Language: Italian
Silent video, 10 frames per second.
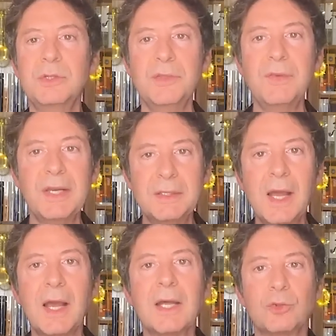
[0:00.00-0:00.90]
di
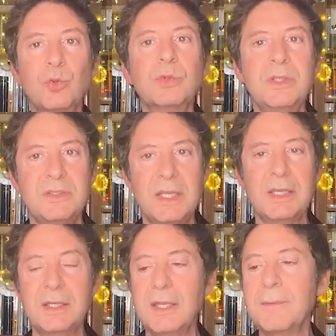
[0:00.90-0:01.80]
verità a tutti i
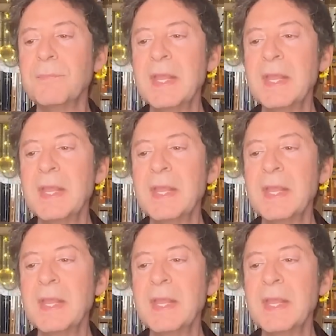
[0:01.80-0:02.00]
segni,